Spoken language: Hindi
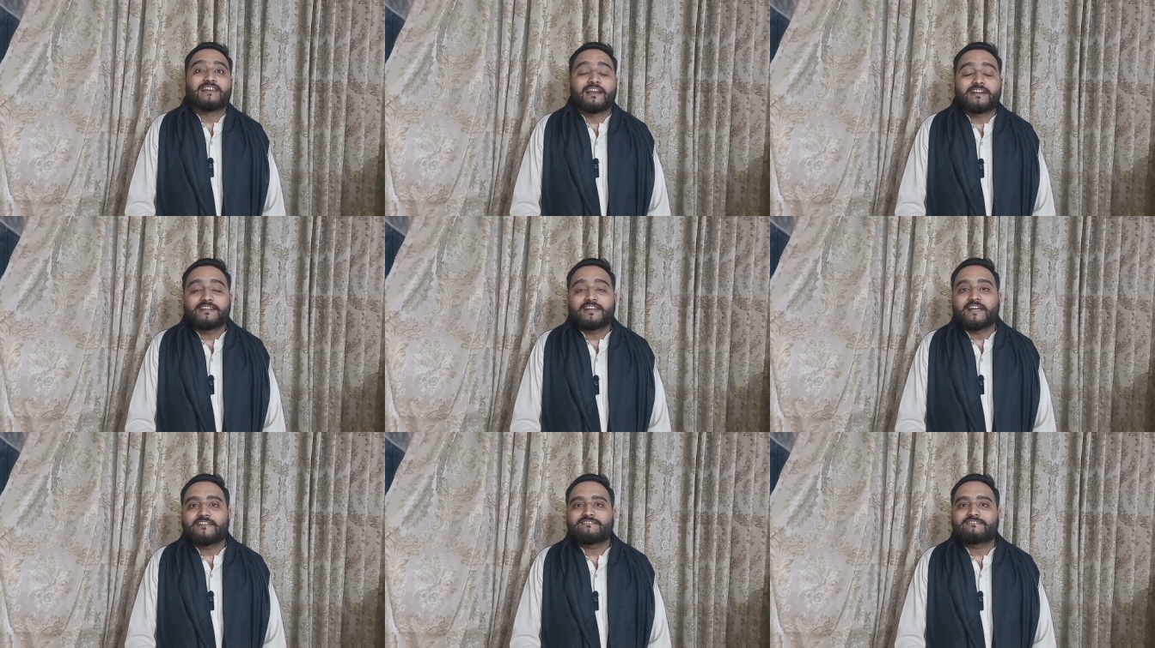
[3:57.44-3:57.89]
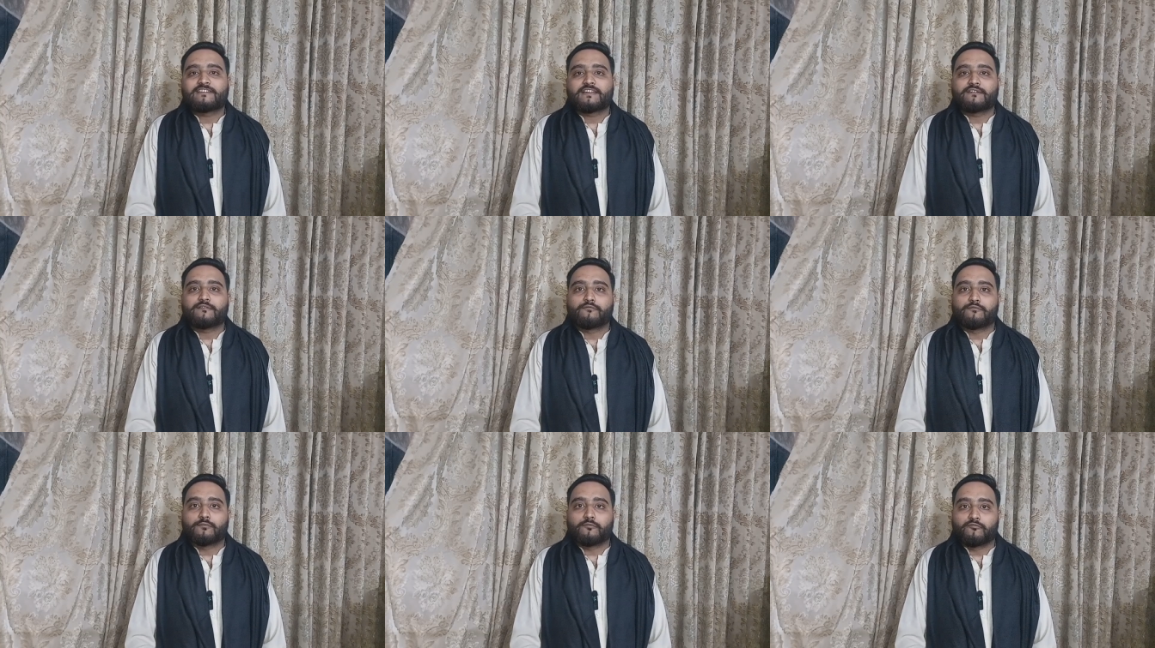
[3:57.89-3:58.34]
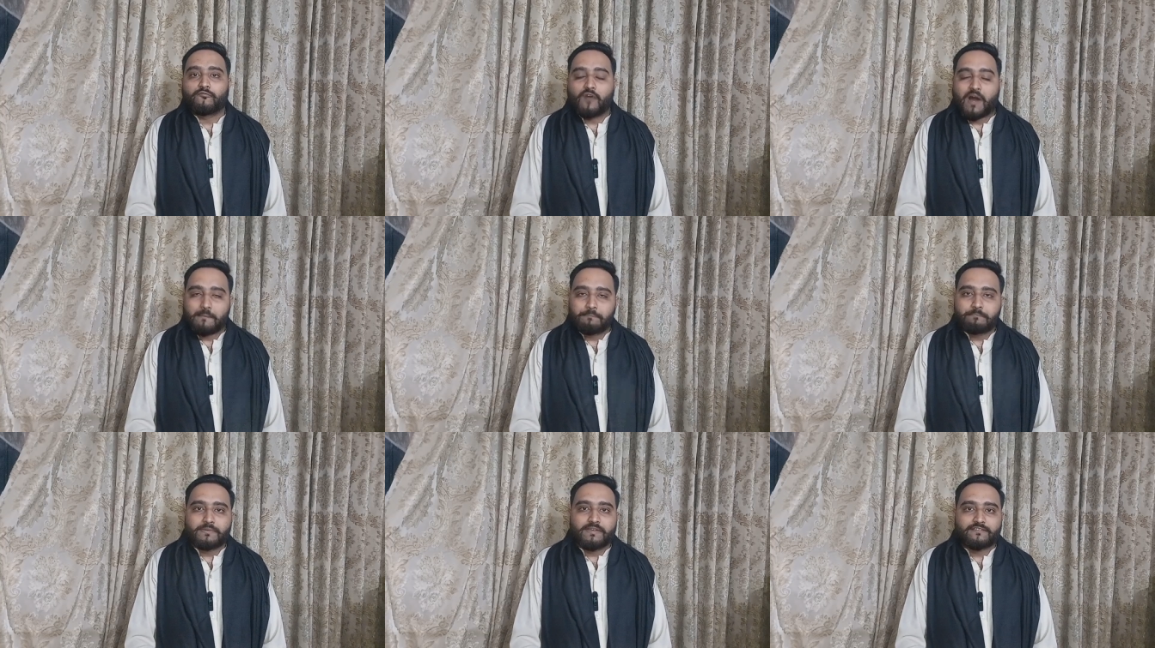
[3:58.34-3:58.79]
लंदन से
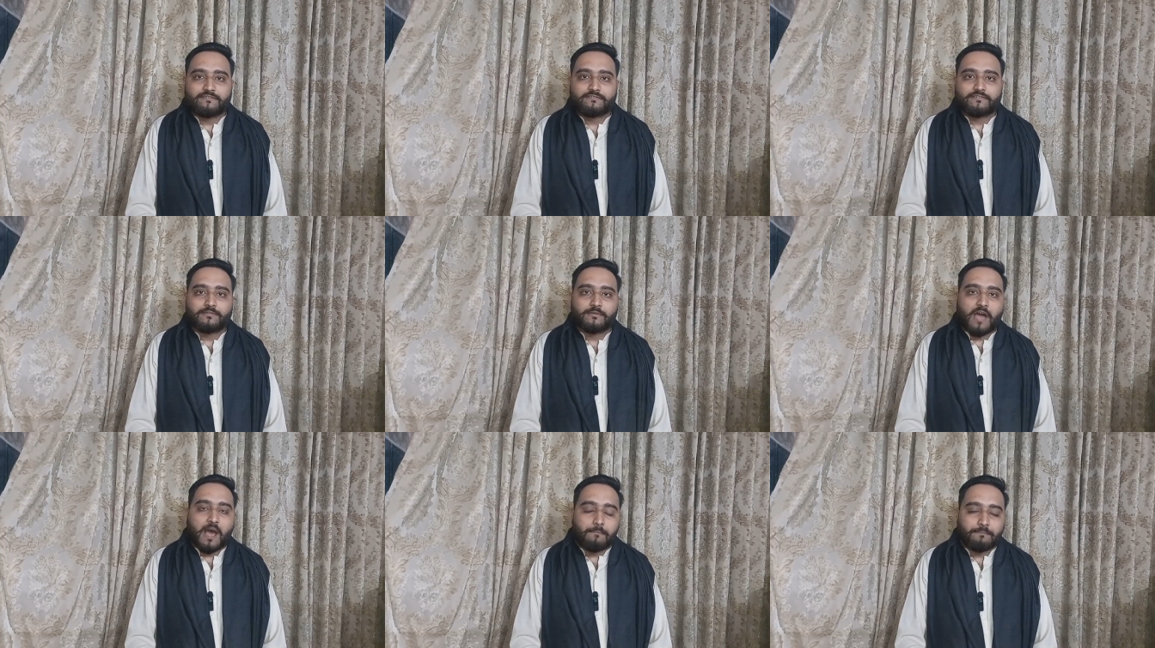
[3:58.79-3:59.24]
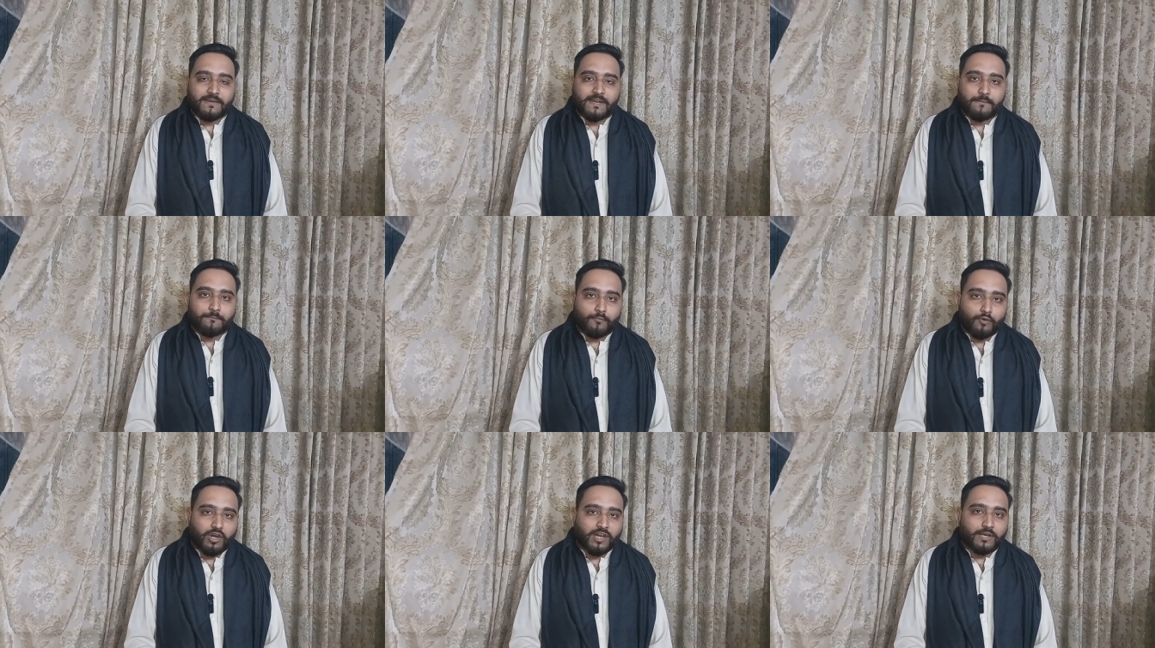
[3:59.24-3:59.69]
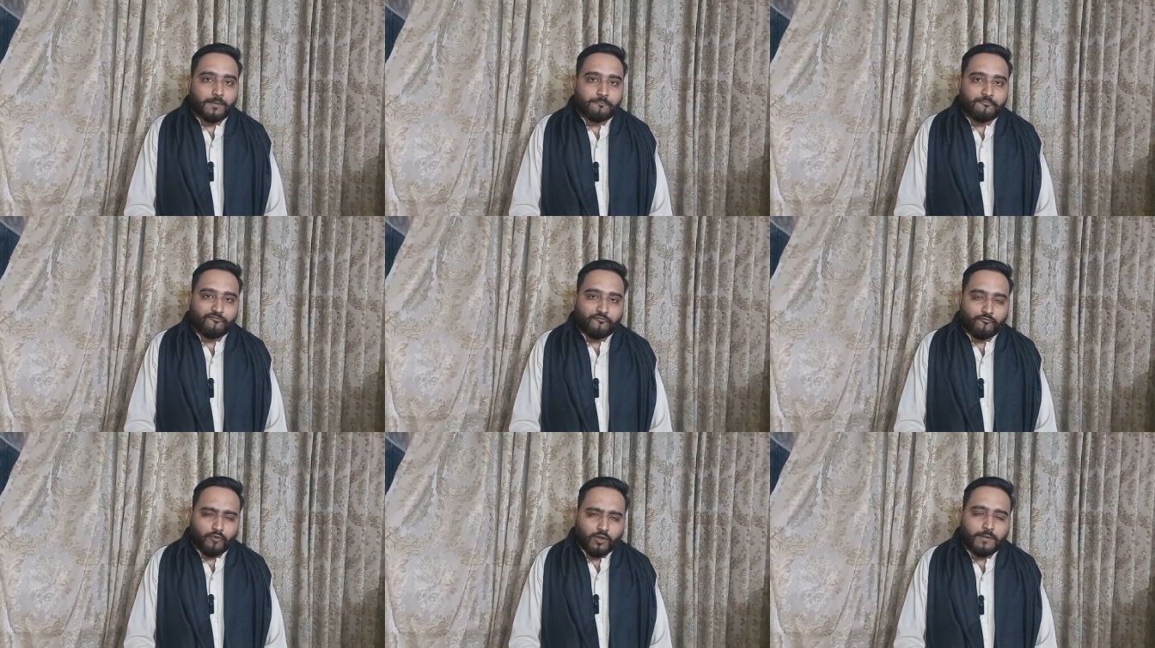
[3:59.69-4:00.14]
वापस अपने मुल्क
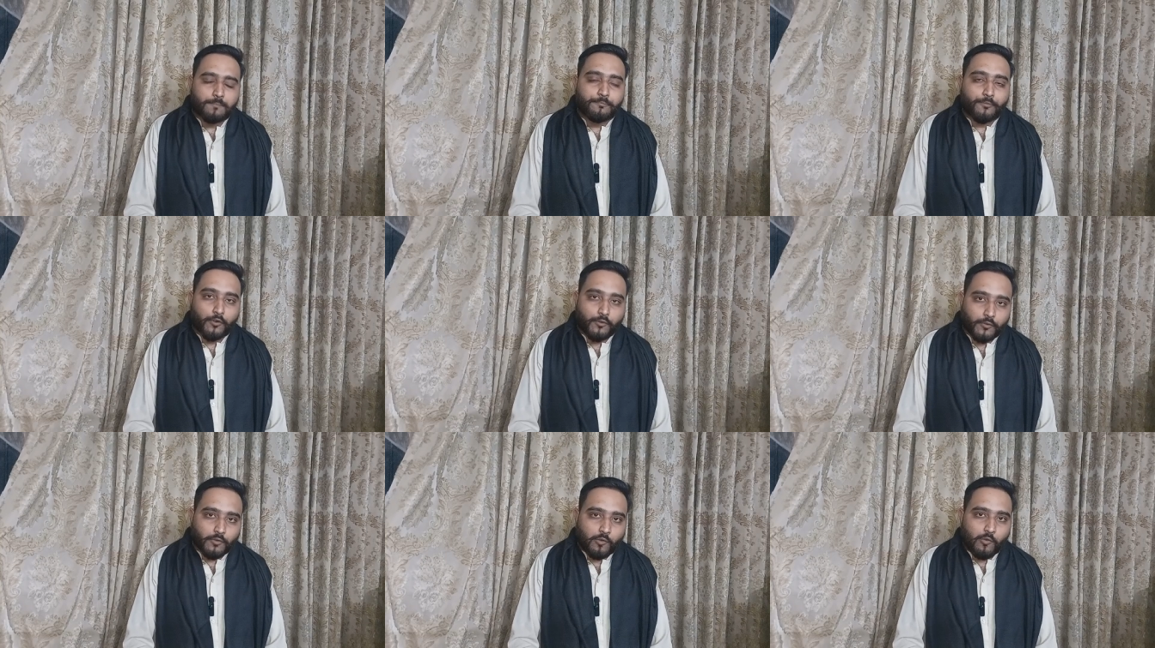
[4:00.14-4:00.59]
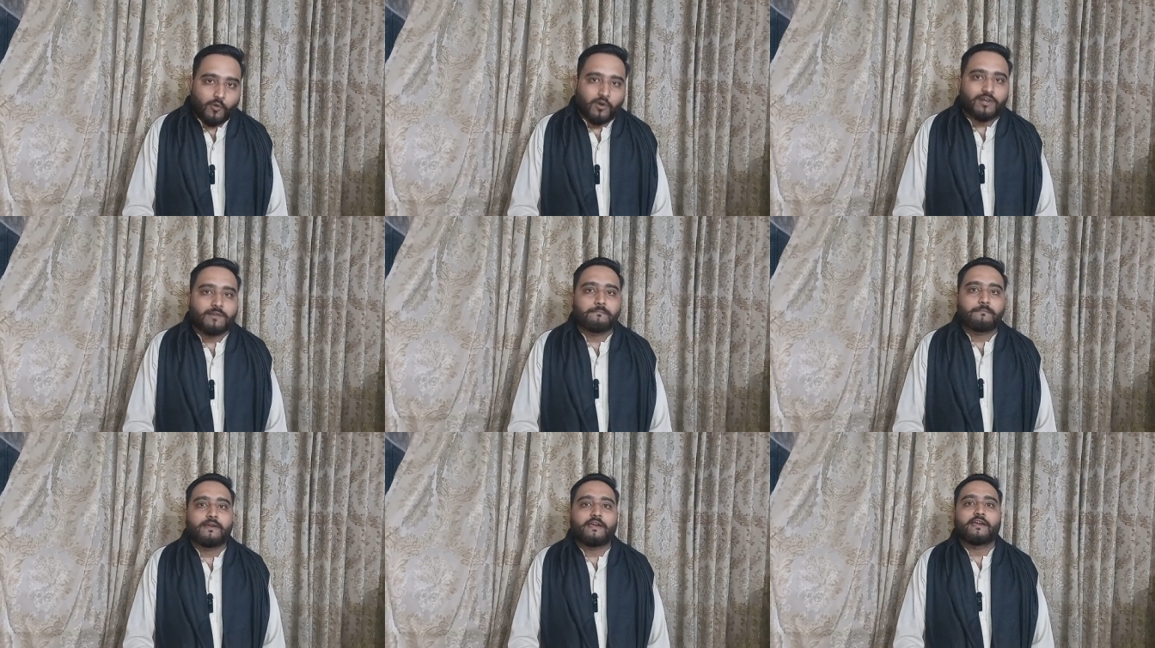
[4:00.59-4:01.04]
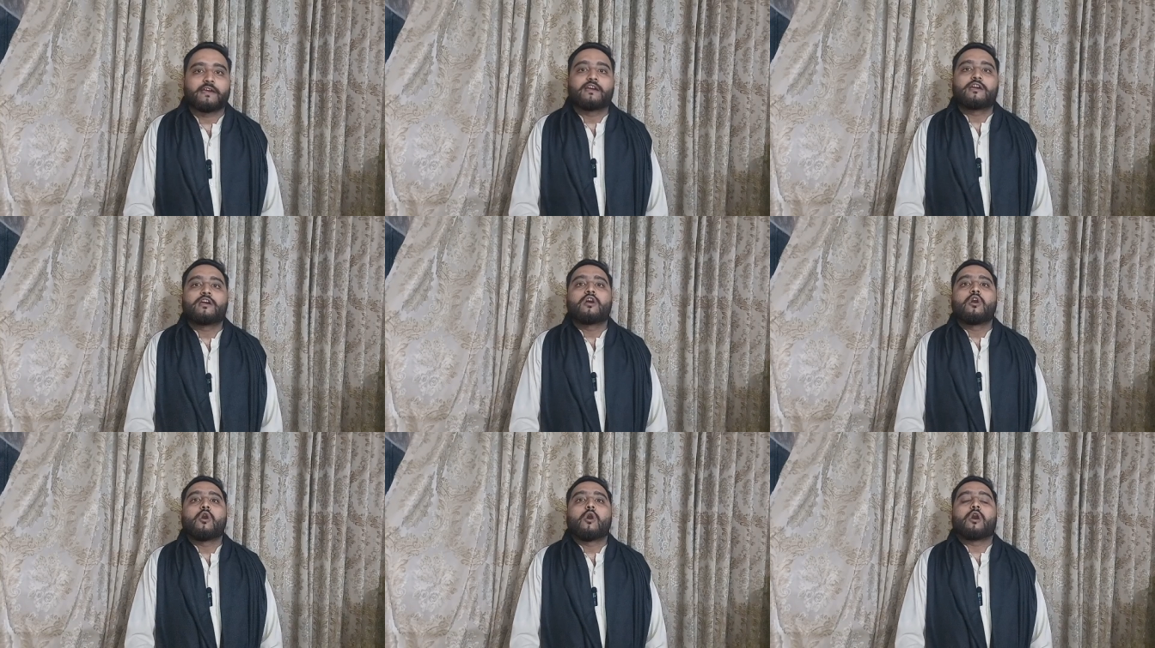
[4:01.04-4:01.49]
फुल प्रोटोकॉल में
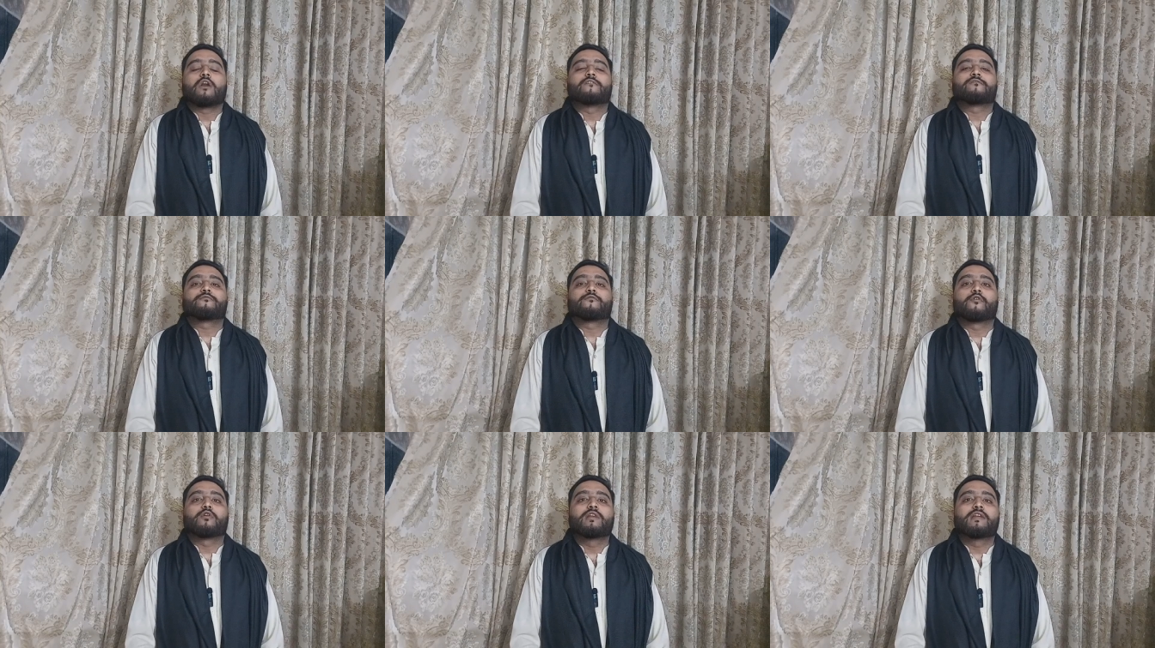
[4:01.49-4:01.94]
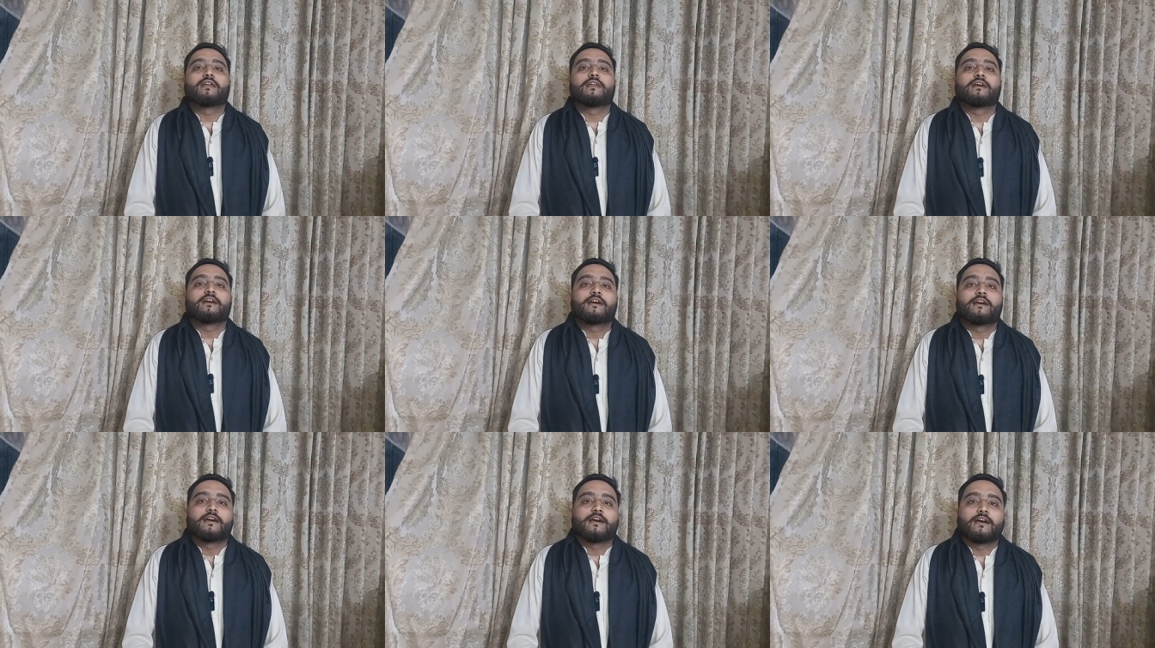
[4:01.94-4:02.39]
और फुल